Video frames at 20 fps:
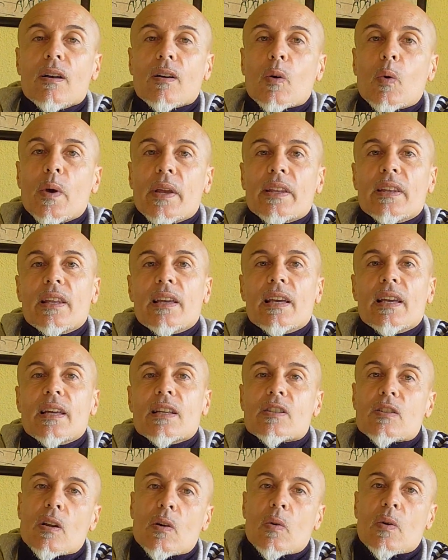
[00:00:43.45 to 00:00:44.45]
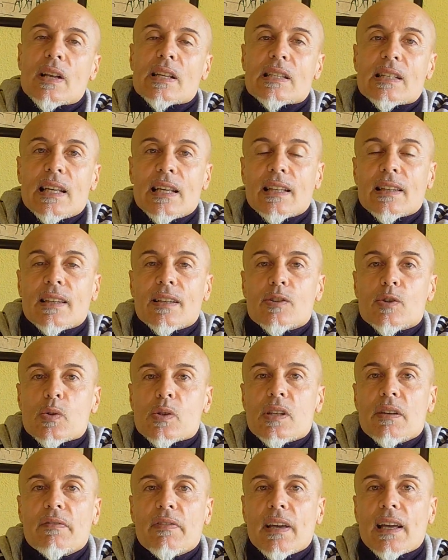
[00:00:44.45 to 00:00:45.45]
quindi sono un assente
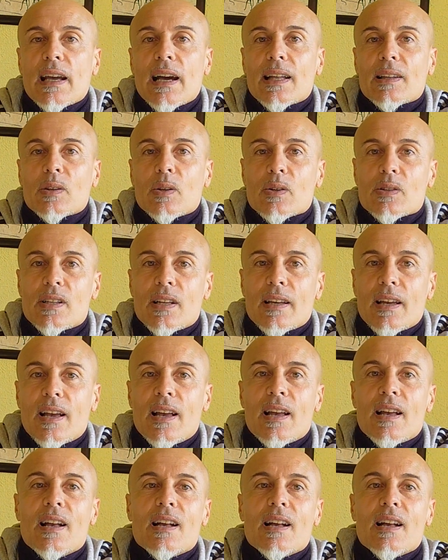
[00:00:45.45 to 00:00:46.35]
giustificato se,